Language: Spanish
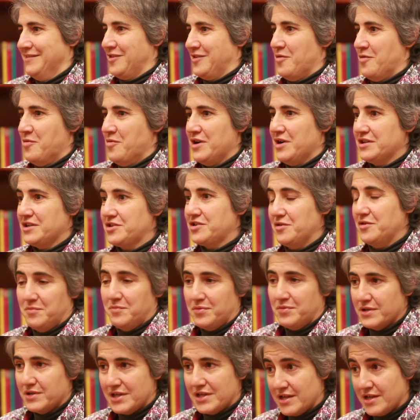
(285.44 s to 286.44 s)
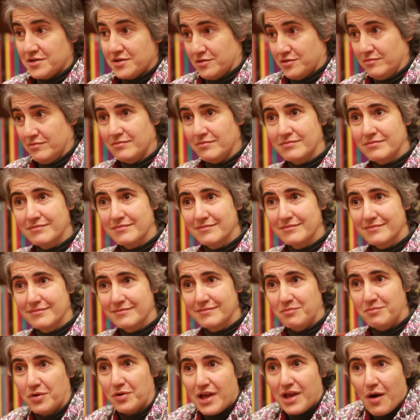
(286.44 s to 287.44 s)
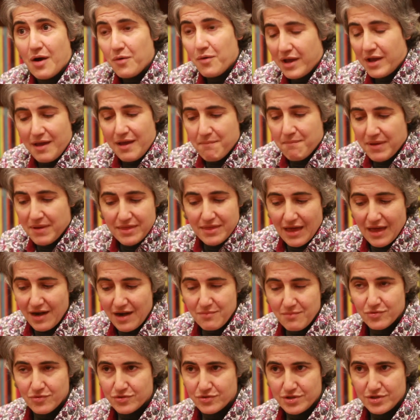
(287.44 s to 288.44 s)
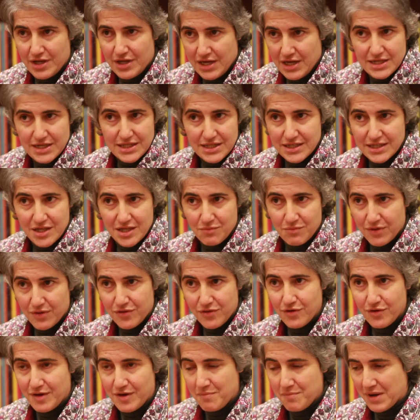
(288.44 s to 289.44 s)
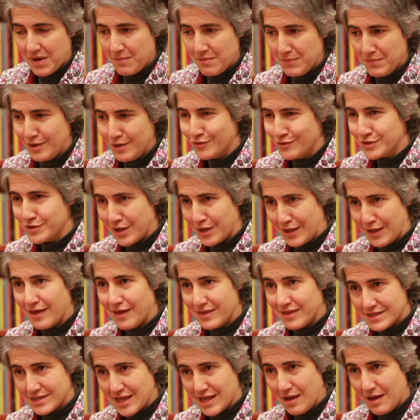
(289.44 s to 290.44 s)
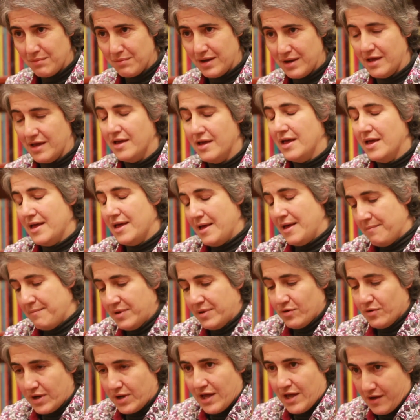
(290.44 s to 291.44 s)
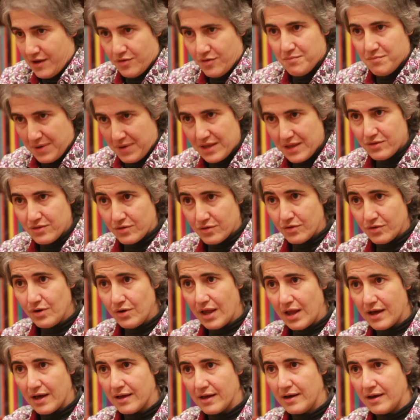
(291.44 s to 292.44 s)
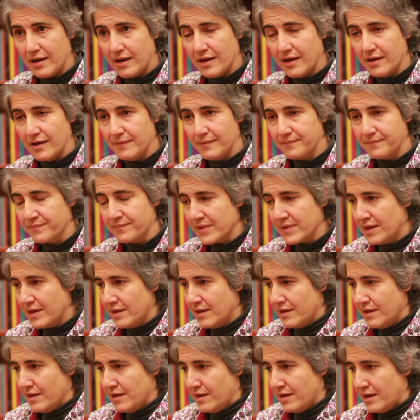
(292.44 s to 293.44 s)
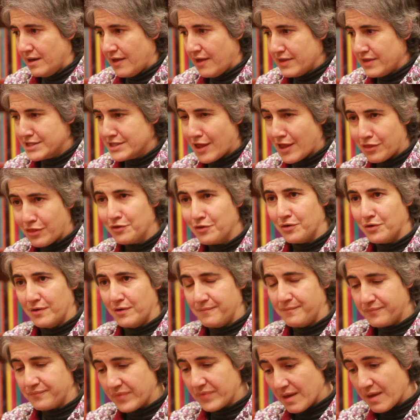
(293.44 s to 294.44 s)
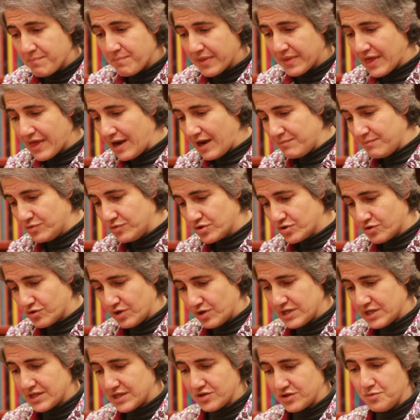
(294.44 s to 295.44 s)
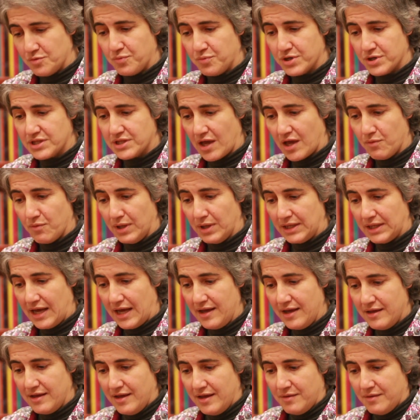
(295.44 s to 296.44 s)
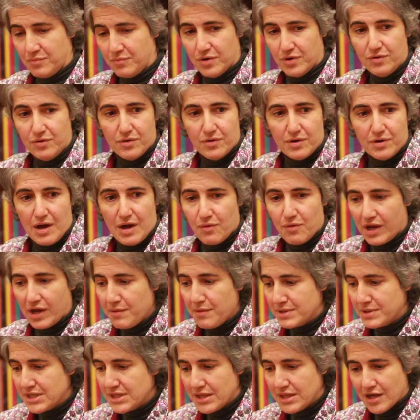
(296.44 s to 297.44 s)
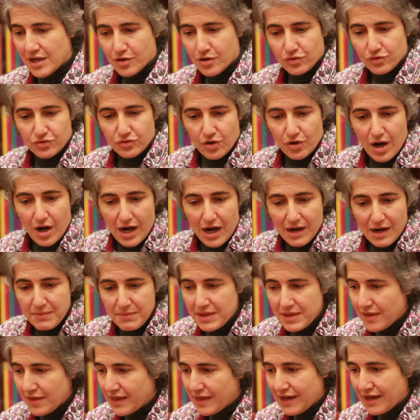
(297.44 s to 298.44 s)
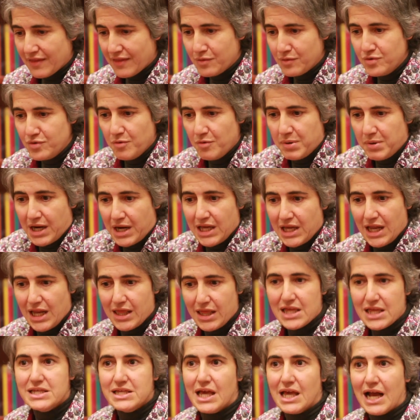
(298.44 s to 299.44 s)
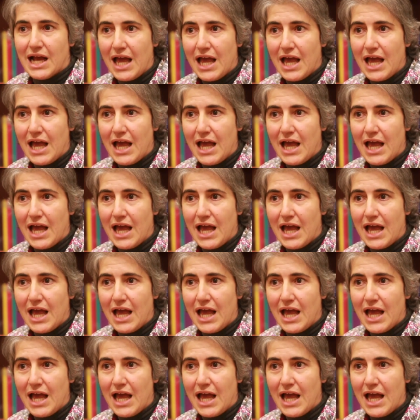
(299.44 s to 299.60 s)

como eso, pues eso. Porque aunque empezáramos en esta situación, que para mí no sería deseable, pero que comprendo ¿no? la, la desazón, empezáramos con esa supuesta igualdad, bueno, ahora qué vas a hacer, controlar la vida de cada uno para que nadie se